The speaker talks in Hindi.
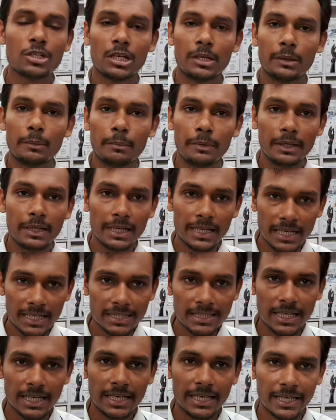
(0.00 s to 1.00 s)
यूज के लिए भी
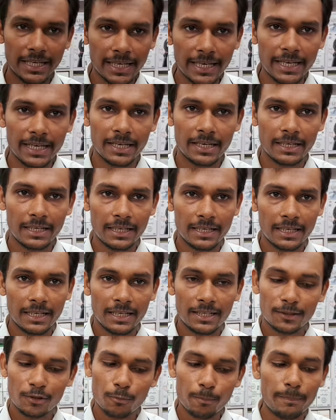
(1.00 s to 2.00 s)
लेना चाहेंगे हाँ
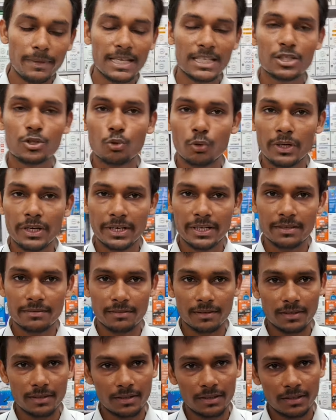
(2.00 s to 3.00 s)
जी तो बेस्ट क्वालिटी है
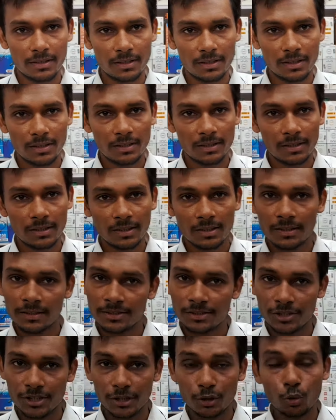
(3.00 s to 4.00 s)
सर बेस्ट
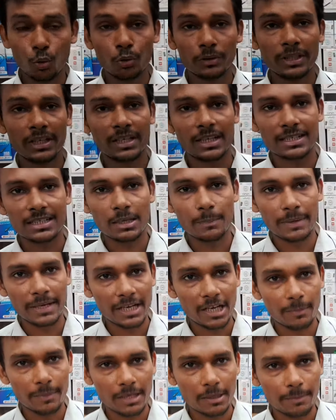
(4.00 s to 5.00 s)
क्वालिटी मिलने दो दिन का इसका
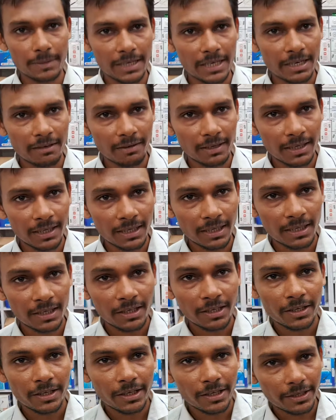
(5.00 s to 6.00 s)
बैटरी बैकअप रहने वाला है
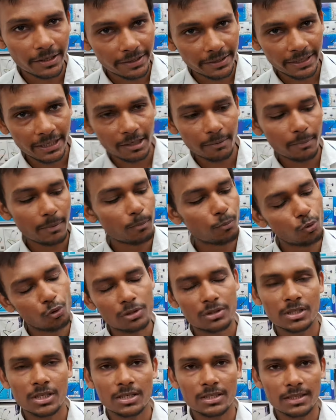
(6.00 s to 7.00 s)
ठीक है रेट भी
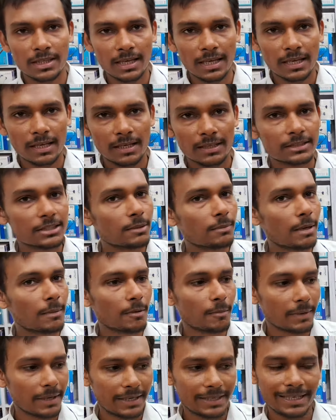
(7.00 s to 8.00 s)
बहुत सस्ता है जब
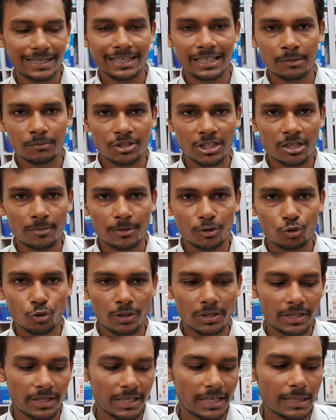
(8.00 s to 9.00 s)
आप हमारे टेलीग्राम चैनल पे
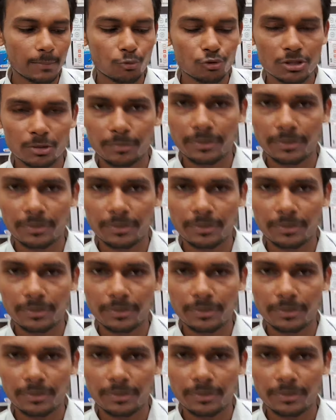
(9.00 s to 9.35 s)
ज्वाइन करेंगे आपको